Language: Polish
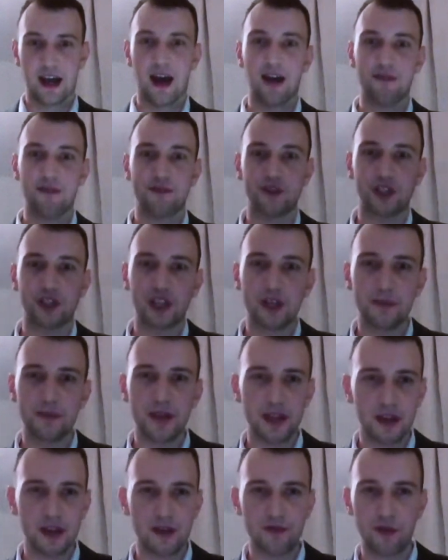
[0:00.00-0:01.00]
a w
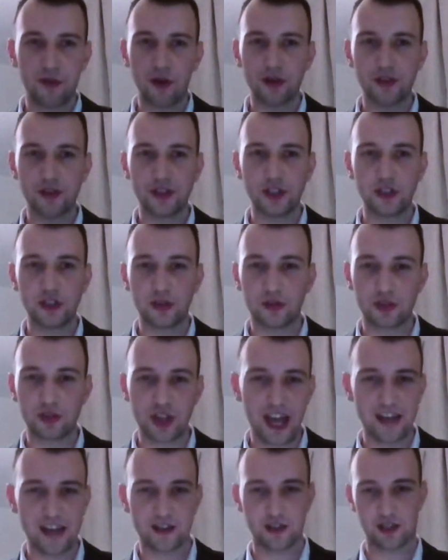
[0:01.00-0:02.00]
Rzymie niewolnik to
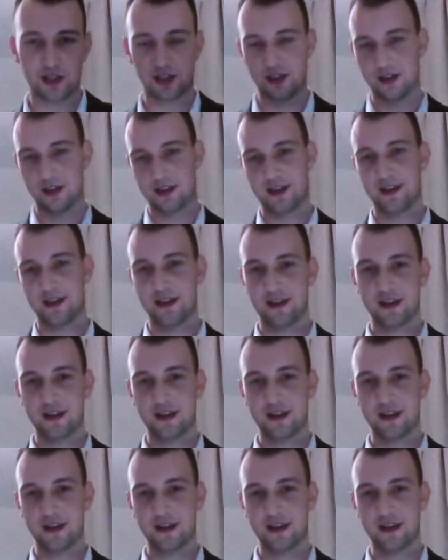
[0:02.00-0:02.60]
rzecz.